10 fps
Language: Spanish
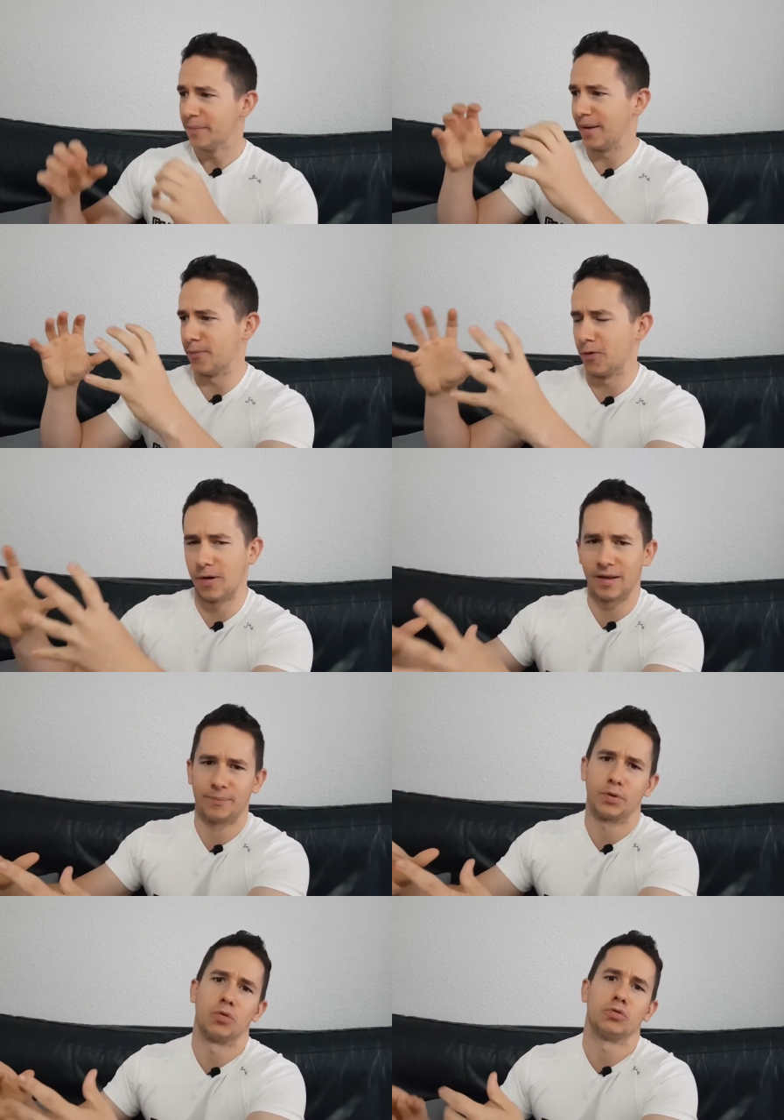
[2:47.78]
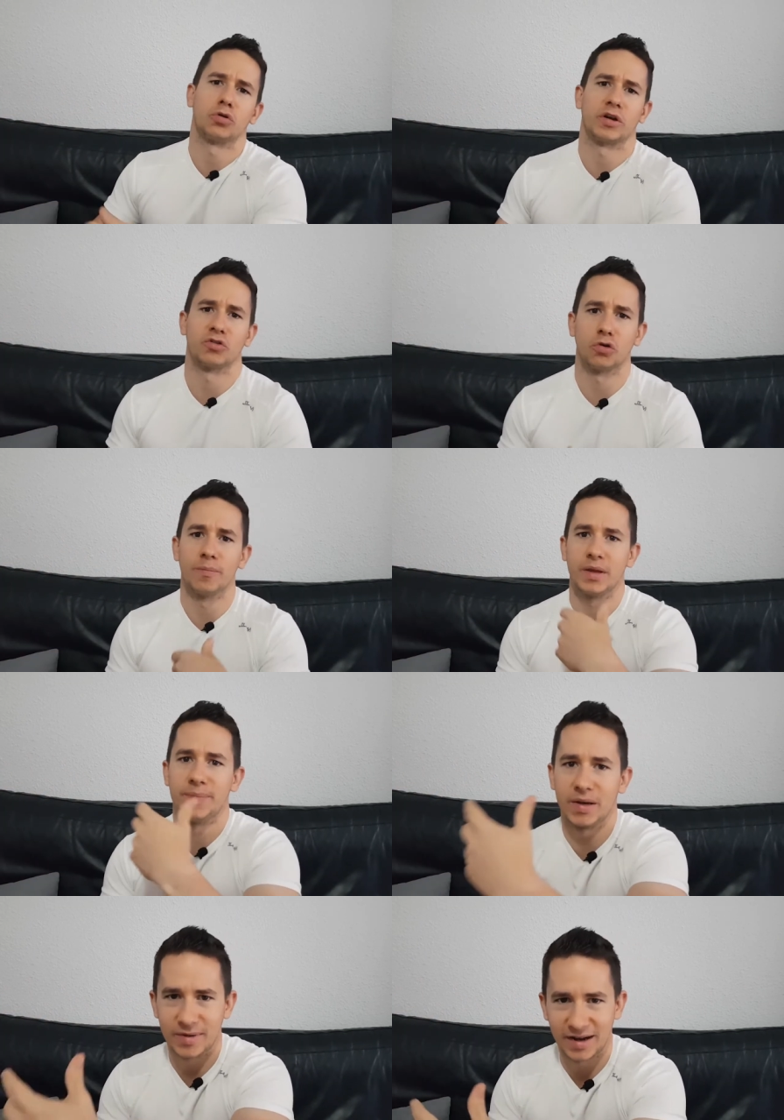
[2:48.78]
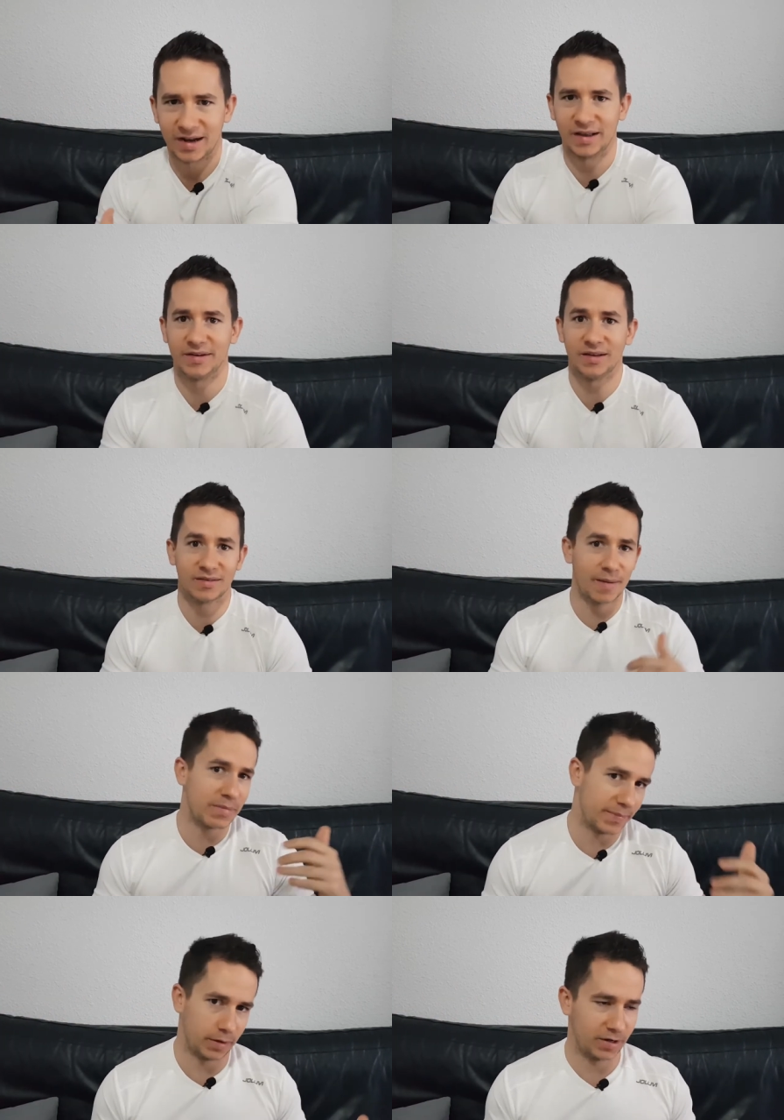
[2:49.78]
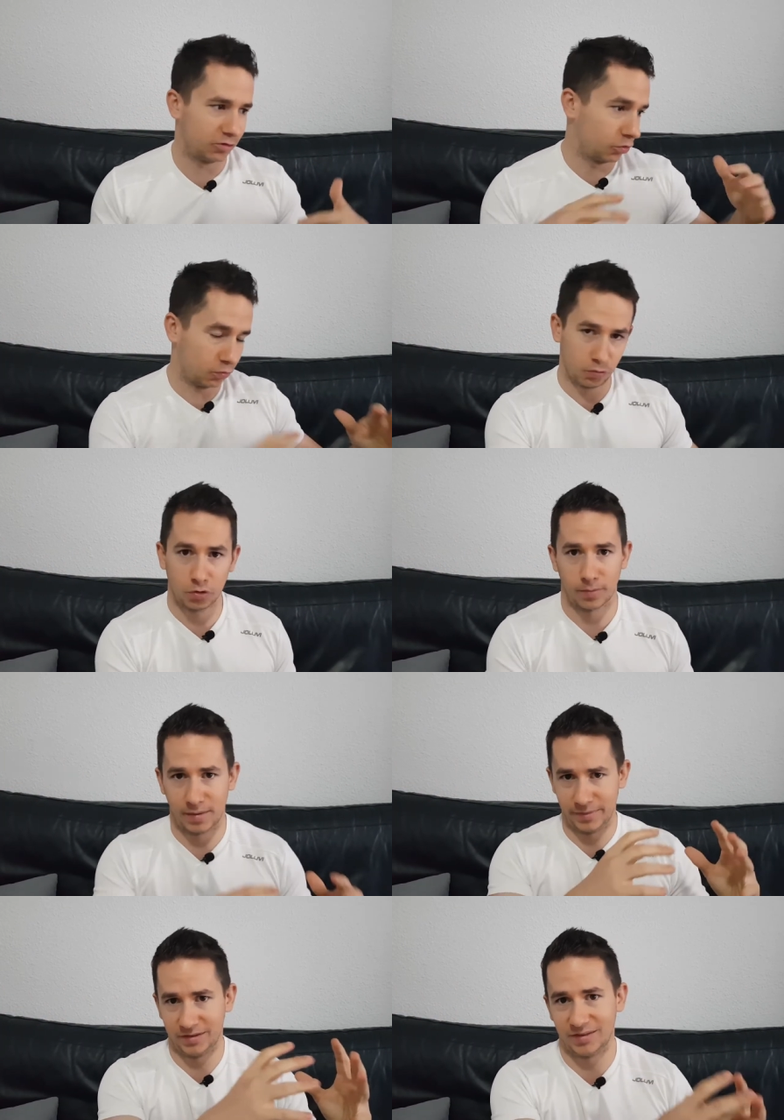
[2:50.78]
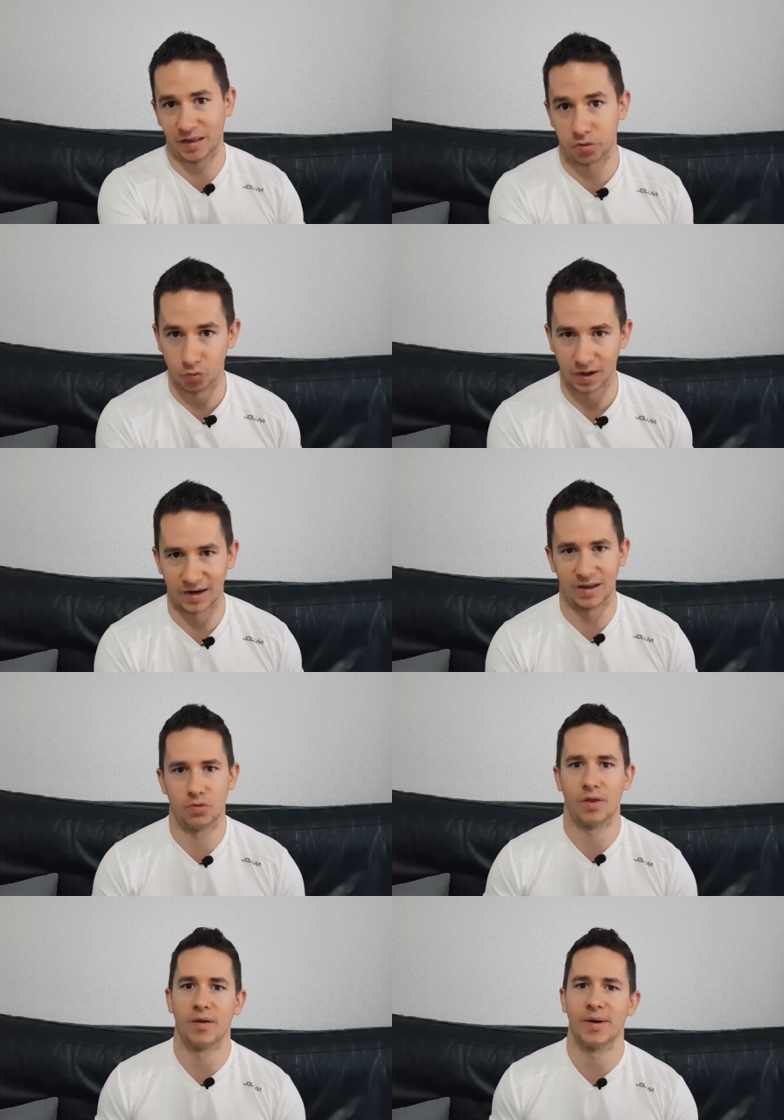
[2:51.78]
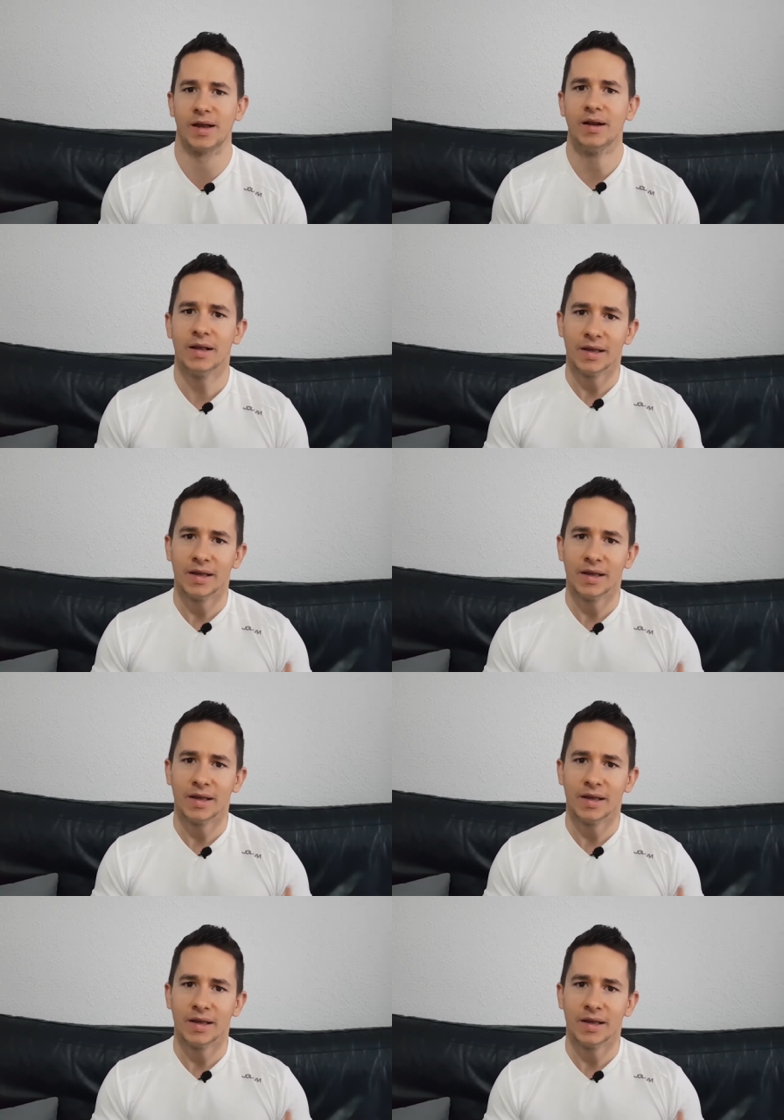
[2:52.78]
vemos productos que son mi primera galleta, mi primer yogur, normalmente azucarado además,